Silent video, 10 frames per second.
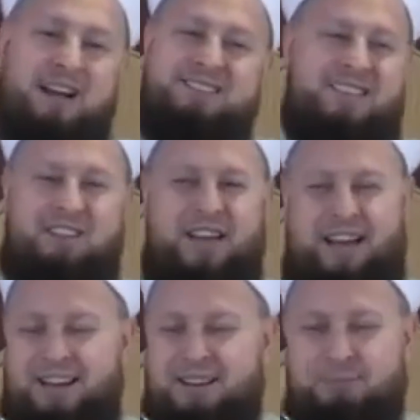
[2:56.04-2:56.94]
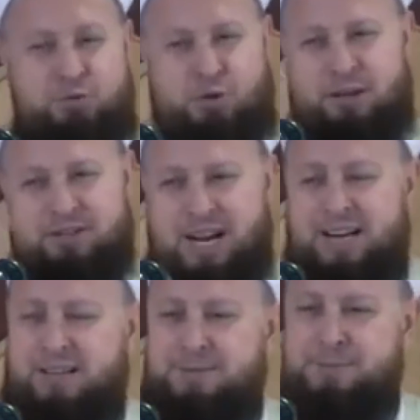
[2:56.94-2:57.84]
Gazze'de. Bu ne
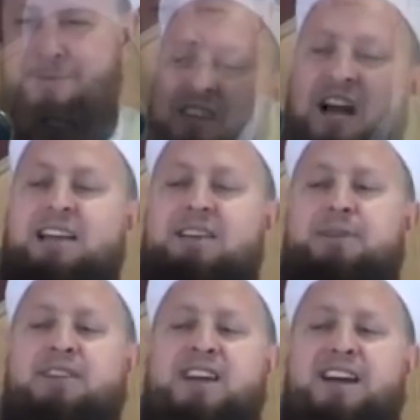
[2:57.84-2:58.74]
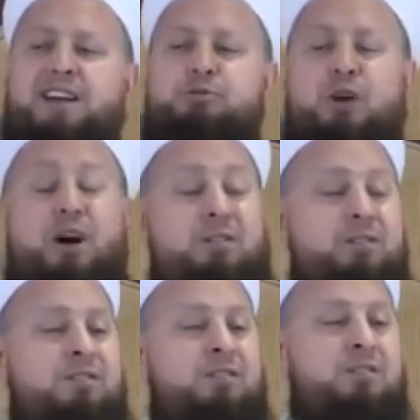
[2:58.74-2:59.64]
olacak? İsrailli bir yazar ne diyor?
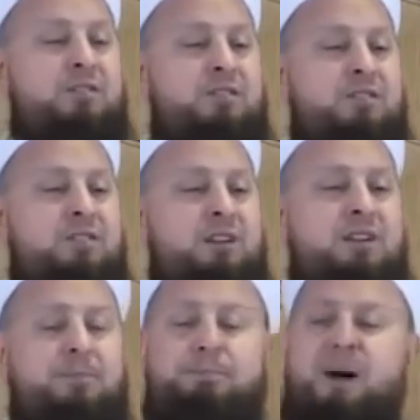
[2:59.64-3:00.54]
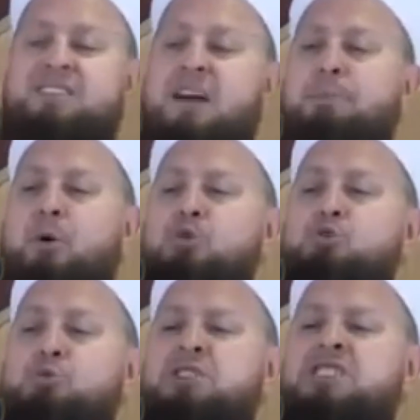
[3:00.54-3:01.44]

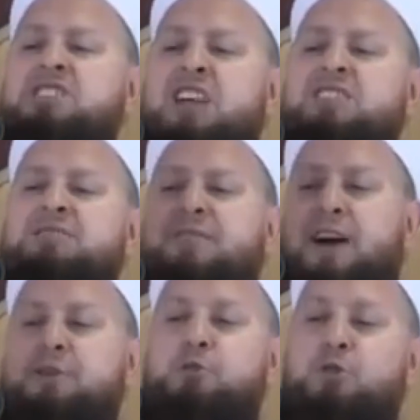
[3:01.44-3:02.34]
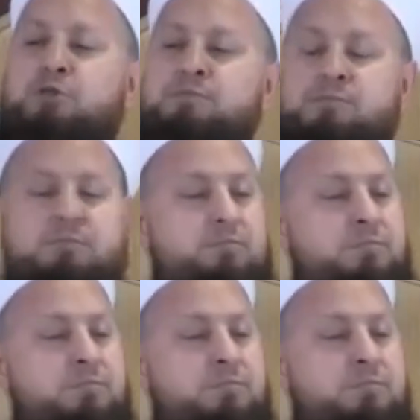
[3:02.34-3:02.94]
Pasaportumu yırtasım var diyor.